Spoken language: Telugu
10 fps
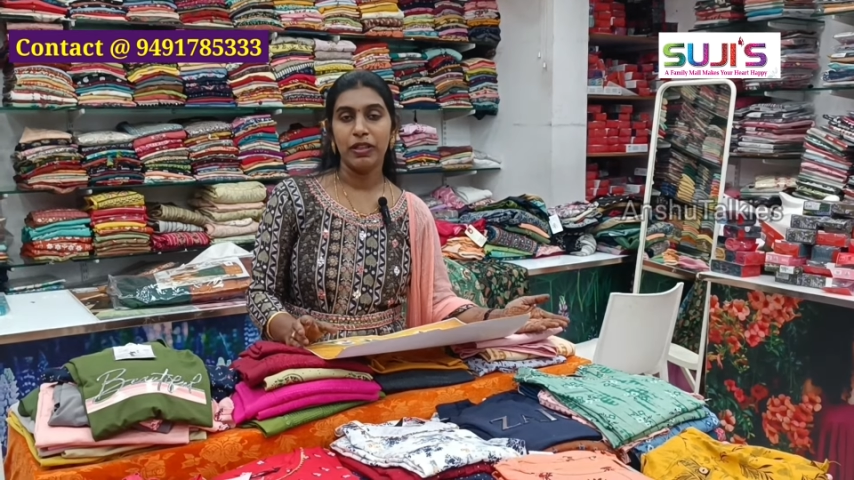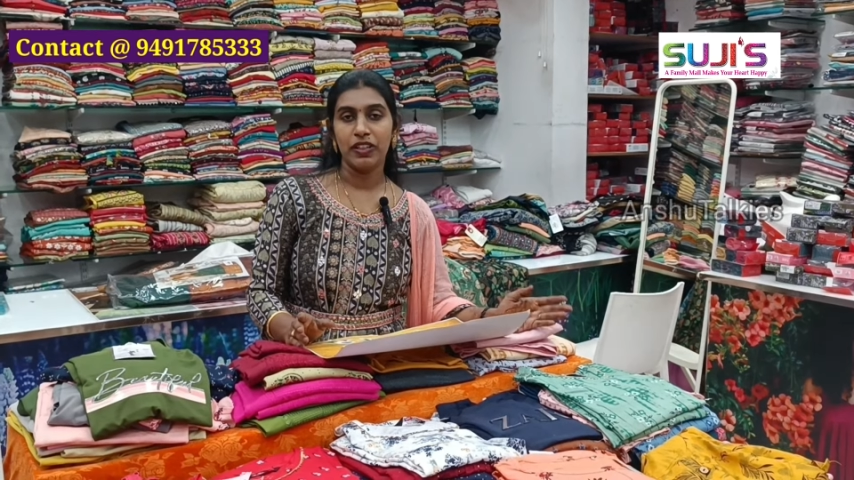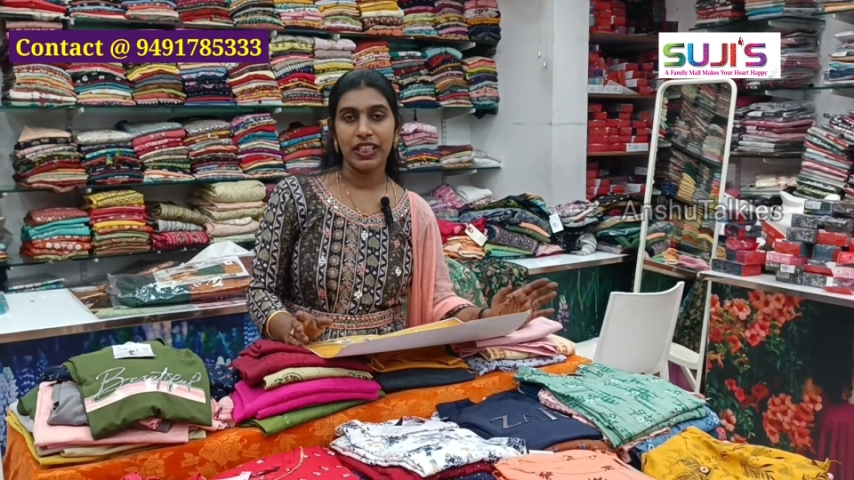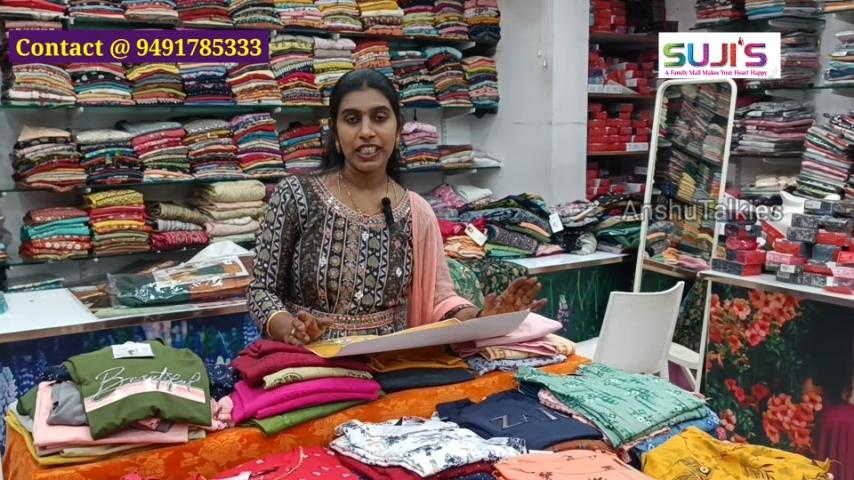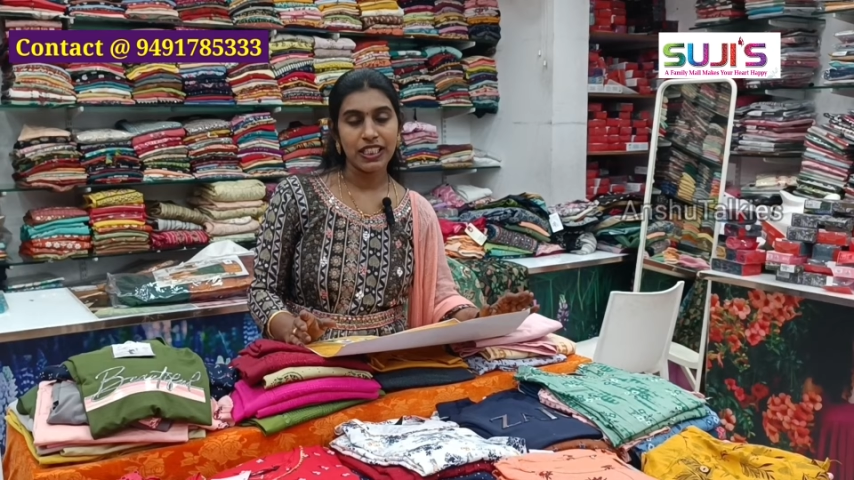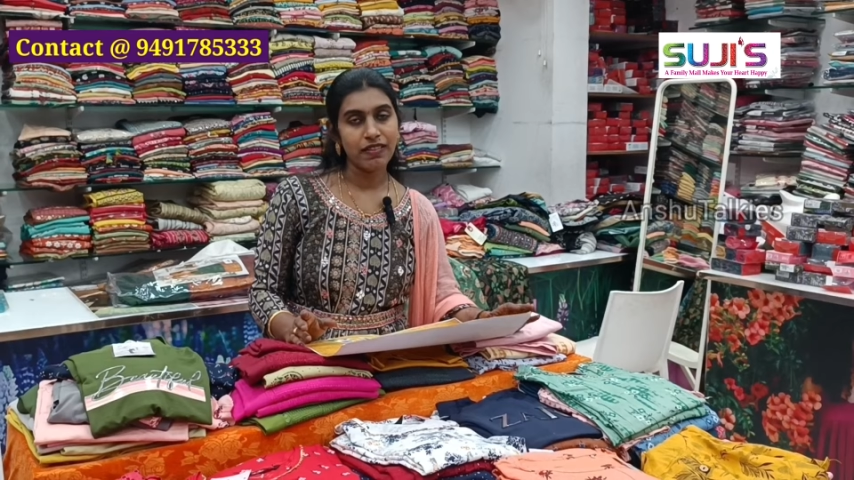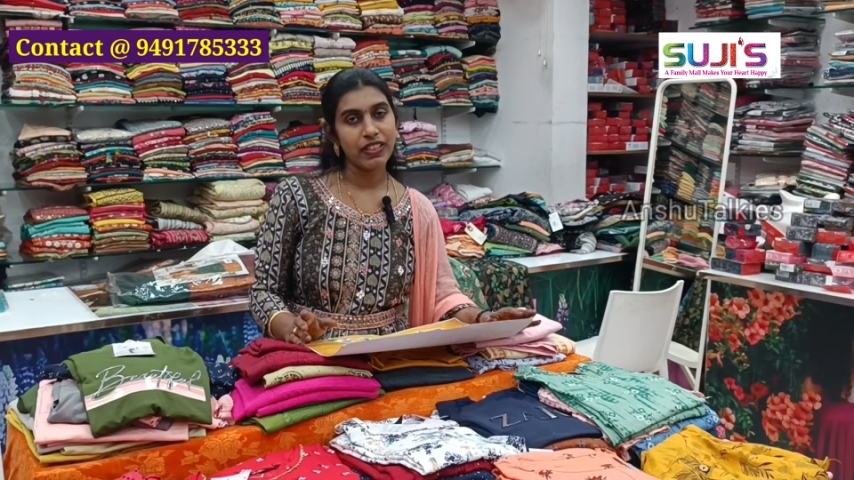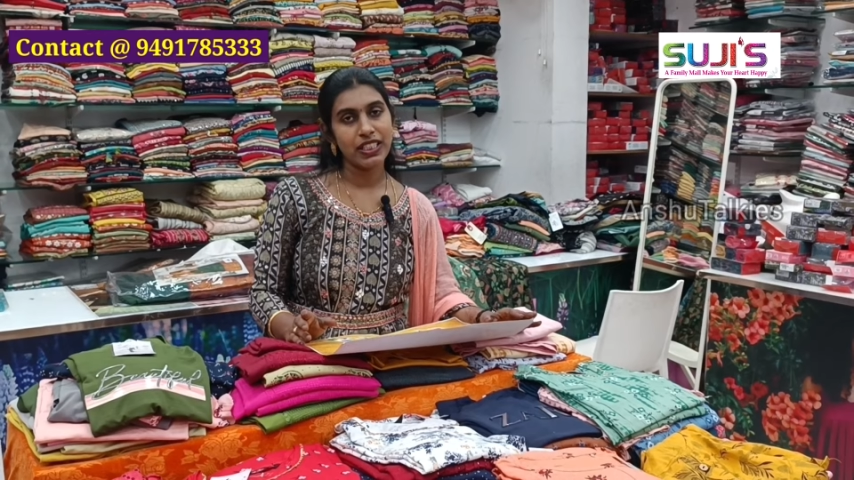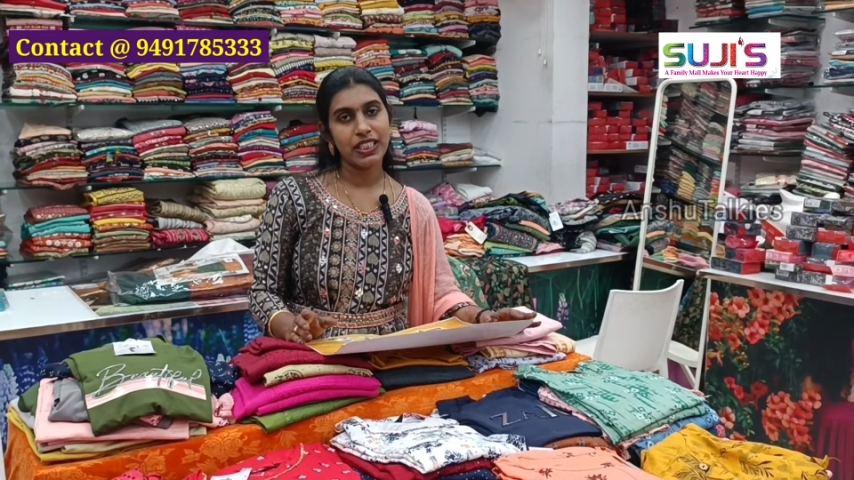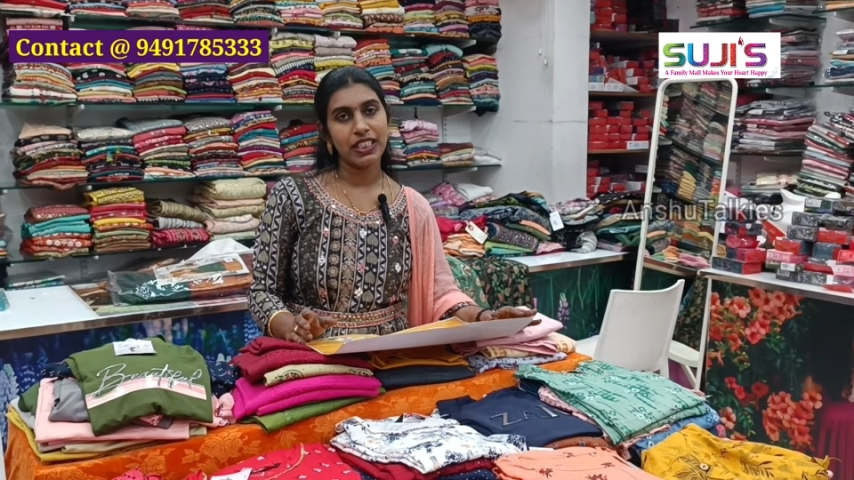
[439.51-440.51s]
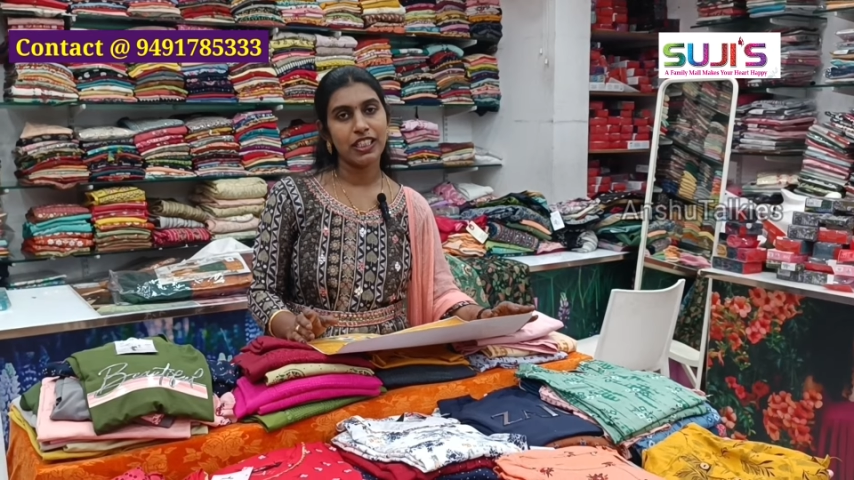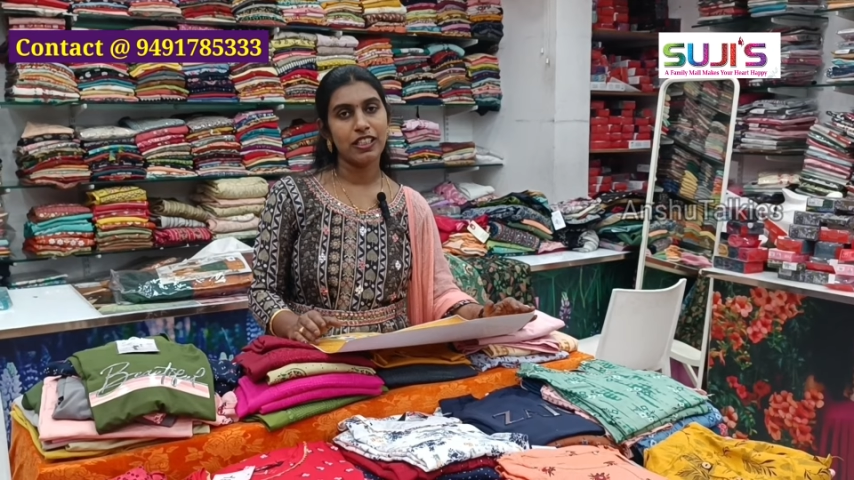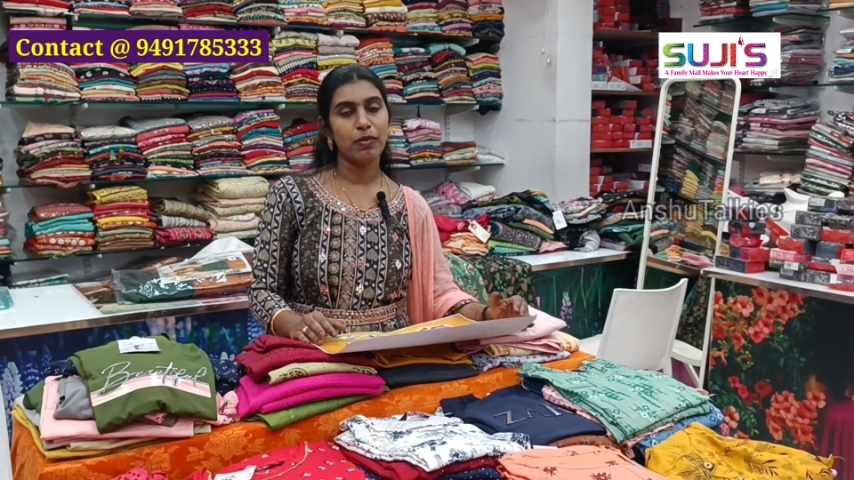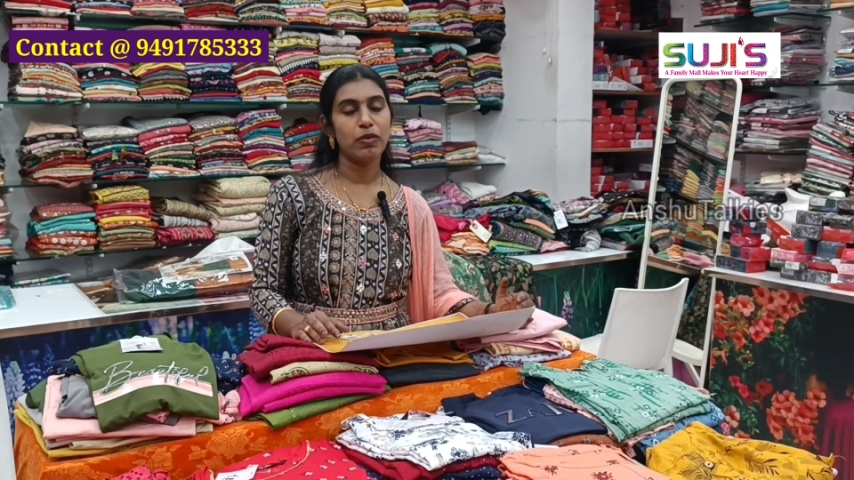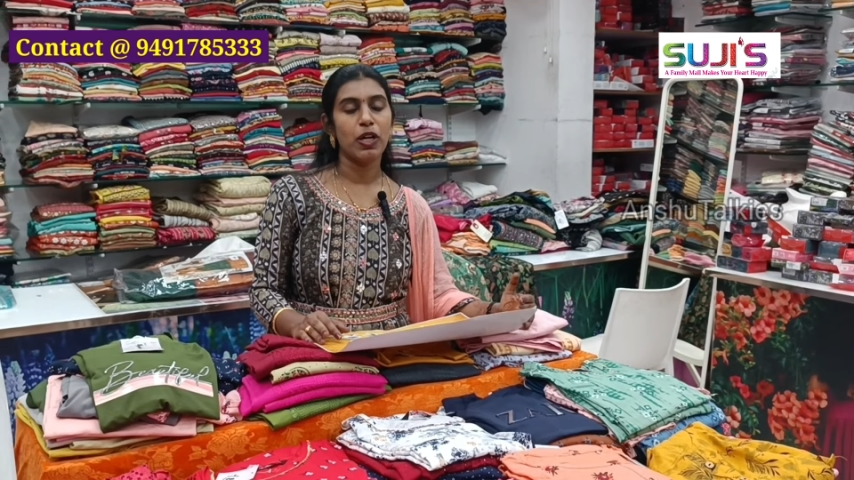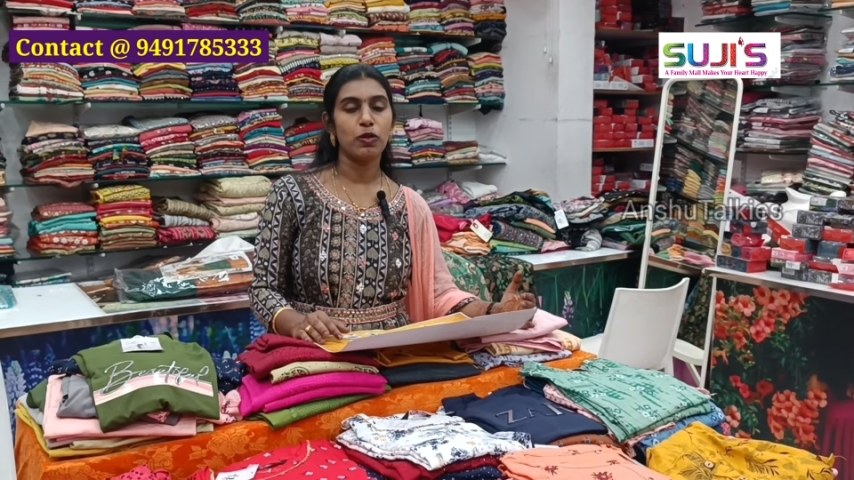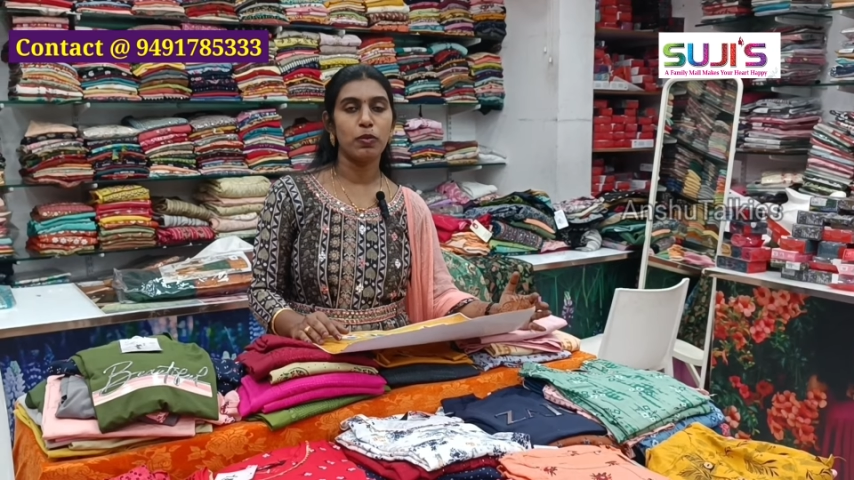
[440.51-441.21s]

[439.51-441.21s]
మీరు నెక్స్ట్ విజిట్ చేసినప్పుడు ఆ